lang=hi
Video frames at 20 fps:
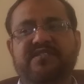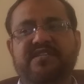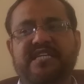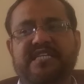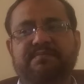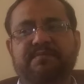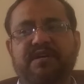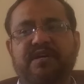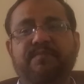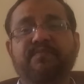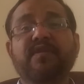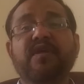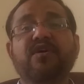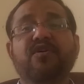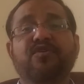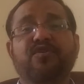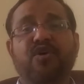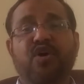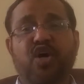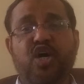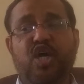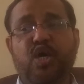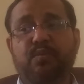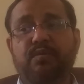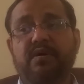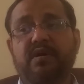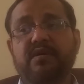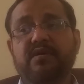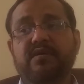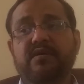स्टेटमेंट
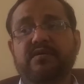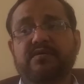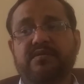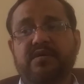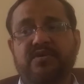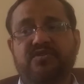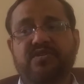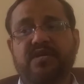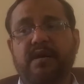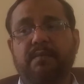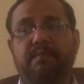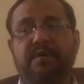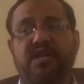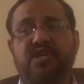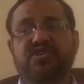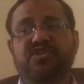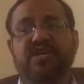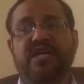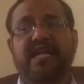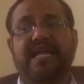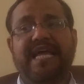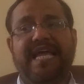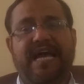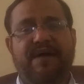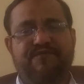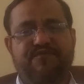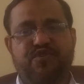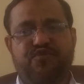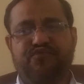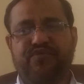however such company shall
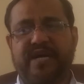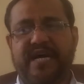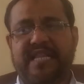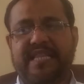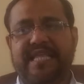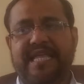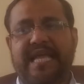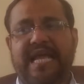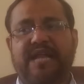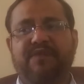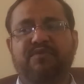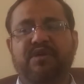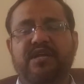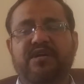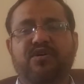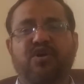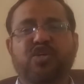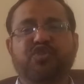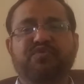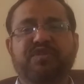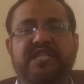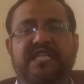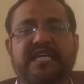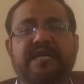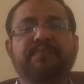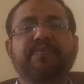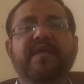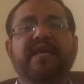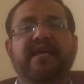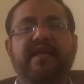have to file the annual account with
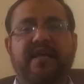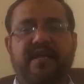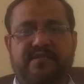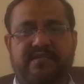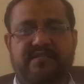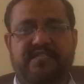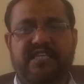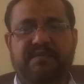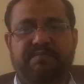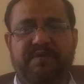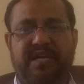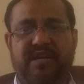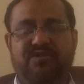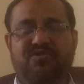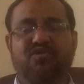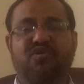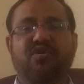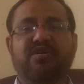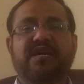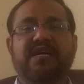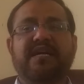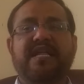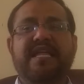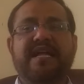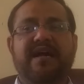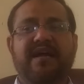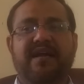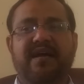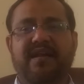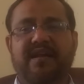सी पी इनको ऑडिट
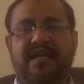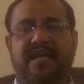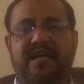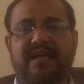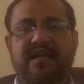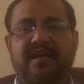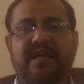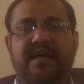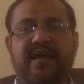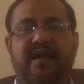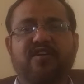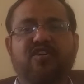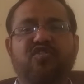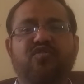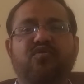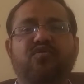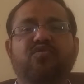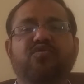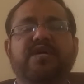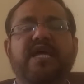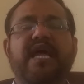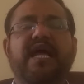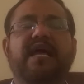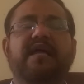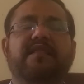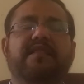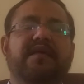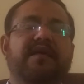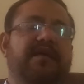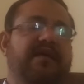नहीं कराना है इनको क्या
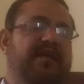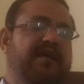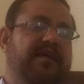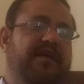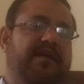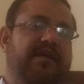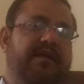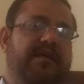कहते हैं